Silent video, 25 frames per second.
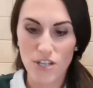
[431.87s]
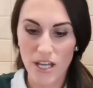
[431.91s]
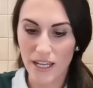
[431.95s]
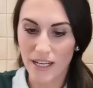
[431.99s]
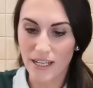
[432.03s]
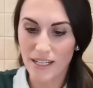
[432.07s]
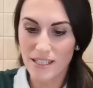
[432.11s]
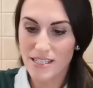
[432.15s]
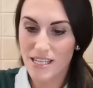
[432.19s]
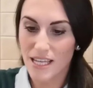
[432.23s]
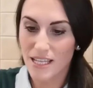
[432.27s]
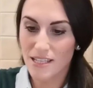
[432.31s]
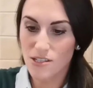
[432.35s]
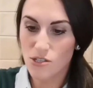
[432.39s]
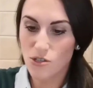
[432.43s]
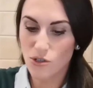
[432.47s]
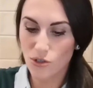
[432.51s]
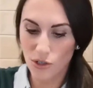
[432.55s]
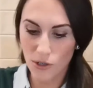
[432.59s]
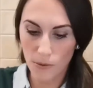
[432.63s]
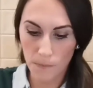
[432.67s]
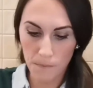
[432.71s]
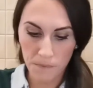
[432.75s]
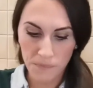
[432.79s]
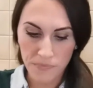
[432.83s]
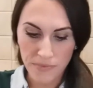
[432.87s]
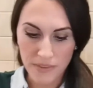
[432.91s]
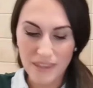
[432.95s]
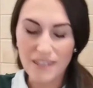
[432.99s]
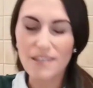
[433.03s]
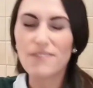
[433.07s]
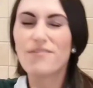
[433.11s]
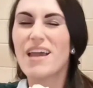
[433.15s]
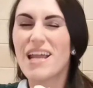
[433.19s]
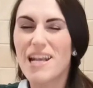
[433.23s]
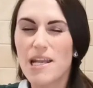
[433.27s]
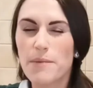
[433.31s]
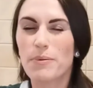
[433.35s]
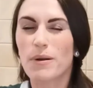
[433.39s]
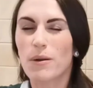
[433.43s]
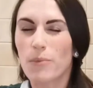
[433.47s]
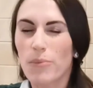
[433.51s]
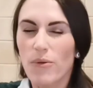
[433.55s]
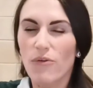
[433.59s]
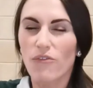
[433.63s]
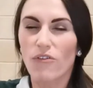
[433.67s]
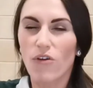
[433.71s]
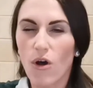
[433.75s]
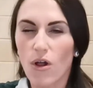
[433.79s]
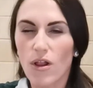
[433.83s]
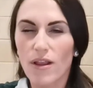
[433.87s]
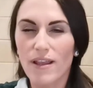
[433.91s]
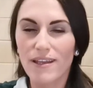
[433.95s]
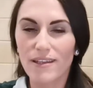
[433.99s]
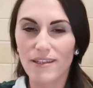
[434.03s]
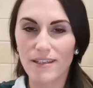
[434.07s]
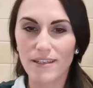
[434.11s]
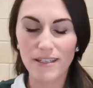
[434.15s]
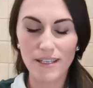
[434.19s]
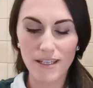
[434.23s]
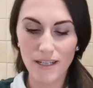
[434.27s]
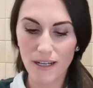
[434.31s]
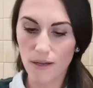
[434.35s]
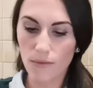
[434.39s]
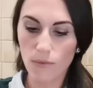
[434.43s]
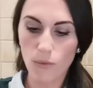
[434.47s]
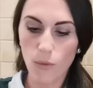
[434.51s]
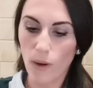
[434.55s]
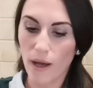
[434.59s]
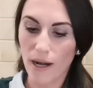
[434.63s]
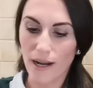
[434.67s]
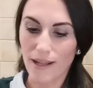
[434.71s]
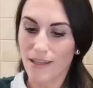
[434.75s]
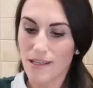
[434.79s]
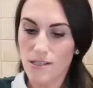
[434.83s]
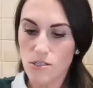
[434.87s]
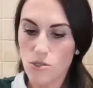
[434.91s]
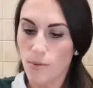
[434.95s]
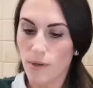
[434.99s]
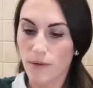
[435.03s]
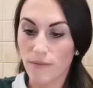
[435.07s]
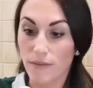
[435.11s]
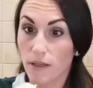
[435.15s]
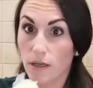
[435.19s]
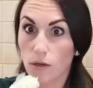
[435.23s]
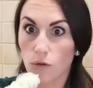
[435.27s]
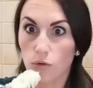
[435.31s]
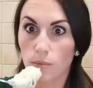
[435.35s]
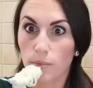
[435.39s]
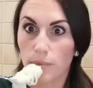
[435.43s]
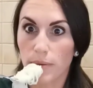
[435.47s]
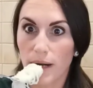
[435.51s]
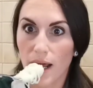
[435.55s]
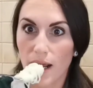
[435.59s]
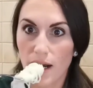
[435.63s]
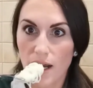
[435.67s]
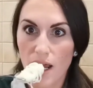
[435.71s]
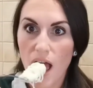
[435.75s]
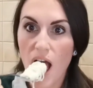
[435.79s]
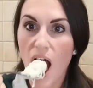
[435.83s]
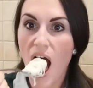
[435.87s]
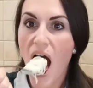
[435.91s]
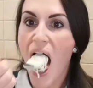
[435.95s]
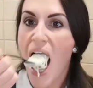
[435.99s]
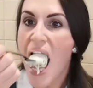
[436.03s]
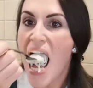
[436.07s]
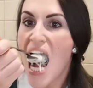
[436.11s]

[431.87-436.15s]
cioè nel senso ti viene proprio voglia di dire guarda adesso mi vado a comprare,